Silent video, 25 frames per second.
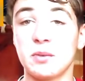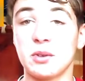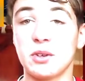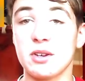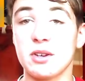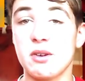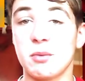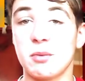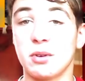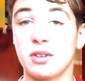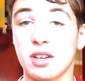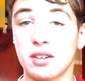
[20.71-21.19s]
dans les
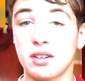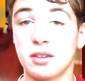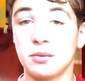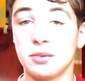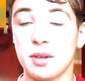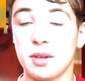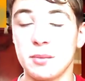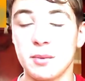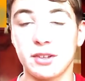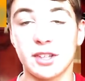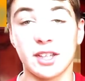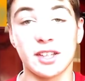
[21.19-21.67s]
commentaires si vous
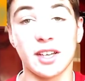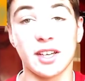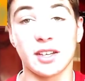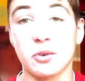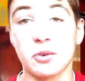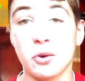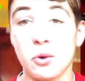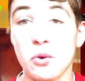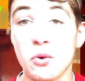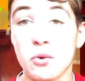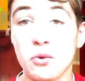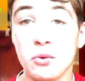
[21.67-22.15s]
aimez cette
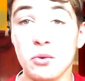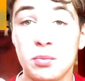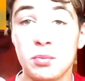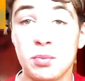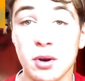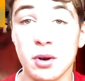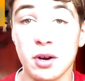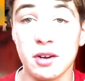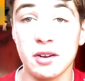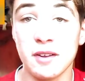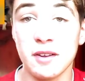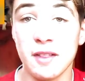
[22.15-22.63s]
intro ou
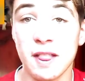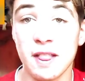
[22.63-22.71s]
pas,